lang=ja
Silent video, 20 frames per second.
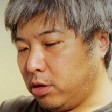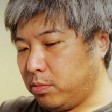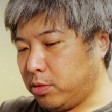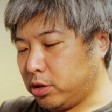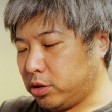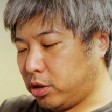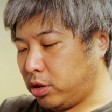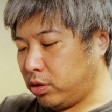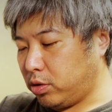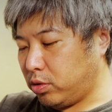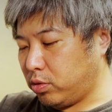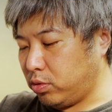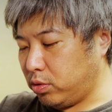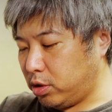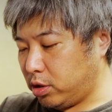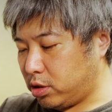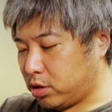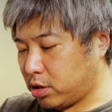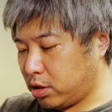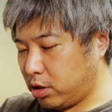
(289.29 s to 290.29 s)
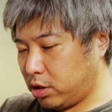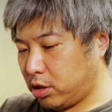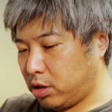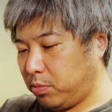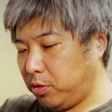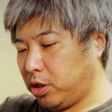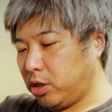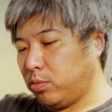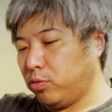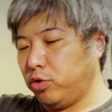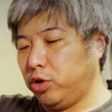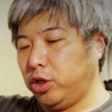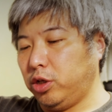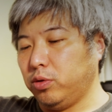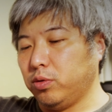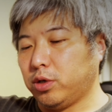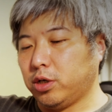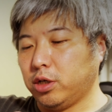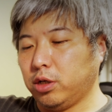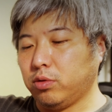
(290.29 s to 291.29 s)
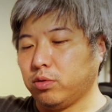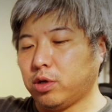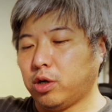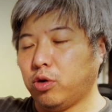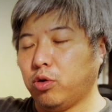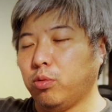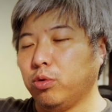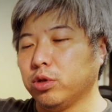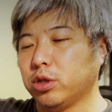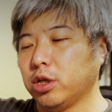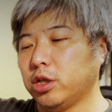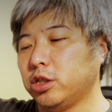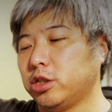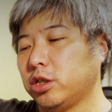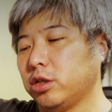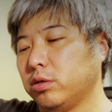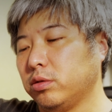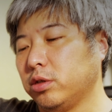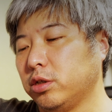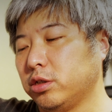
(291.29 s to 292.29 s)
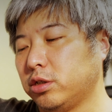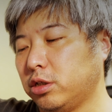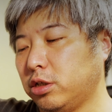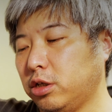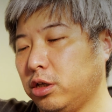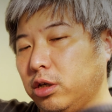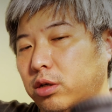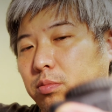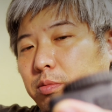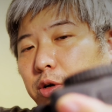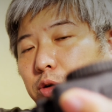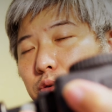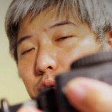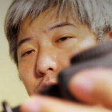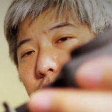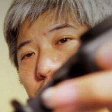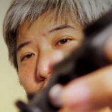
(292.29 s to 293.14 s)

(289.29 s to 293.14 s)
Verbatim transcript: まあセットで使ってみてもいいのかなとか思ったりしてるんですね。まあこういう